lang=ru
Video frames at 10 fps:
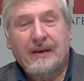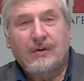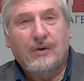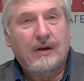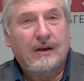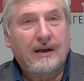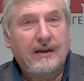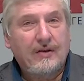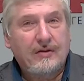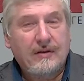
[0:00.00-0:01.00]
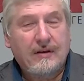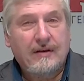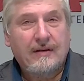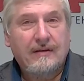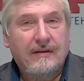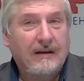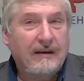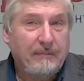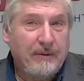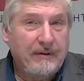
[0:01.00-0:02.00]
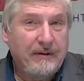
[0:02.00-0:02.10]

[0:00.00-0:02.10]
у архаичных рыб.